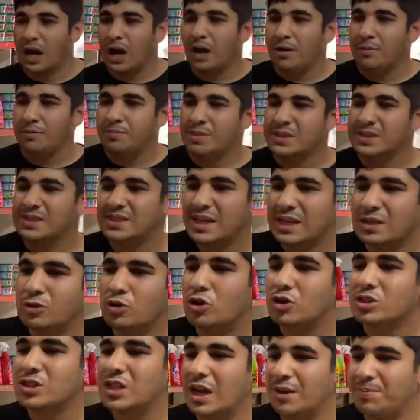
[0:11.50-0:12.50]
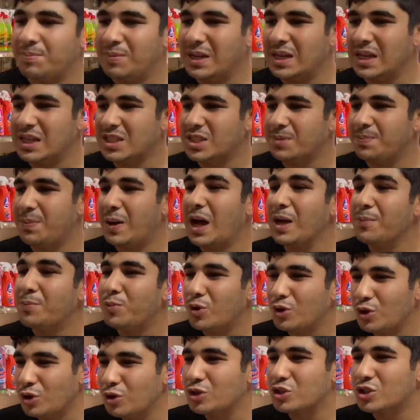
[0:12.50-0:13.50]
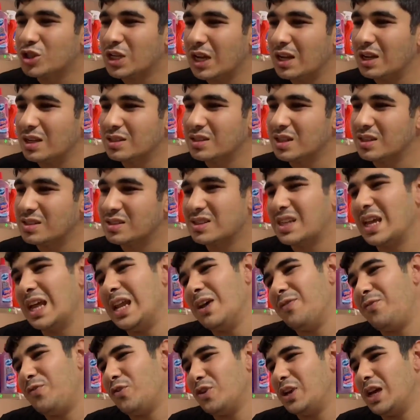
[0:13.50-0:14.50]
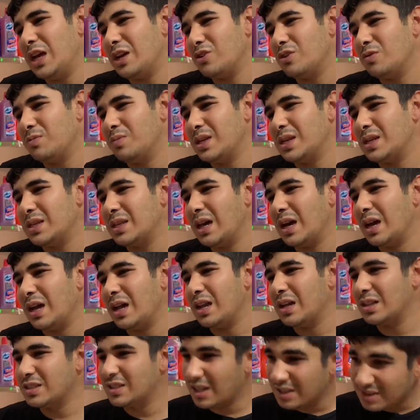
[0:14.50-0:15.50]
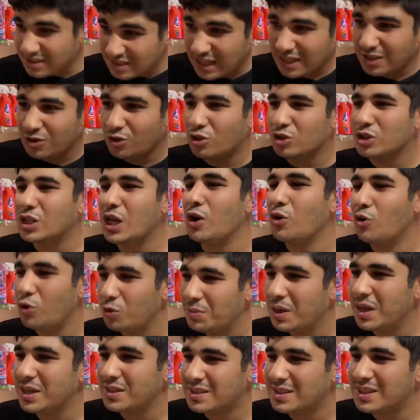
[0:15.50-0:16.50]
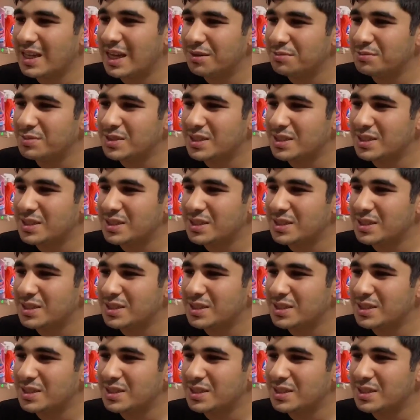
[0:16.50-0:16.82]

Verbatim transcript: Abi biz 7 ortak birleşip iPhone 13 alacağız. Telefon her gün birinde kalacak. Sen de ortak olmak ister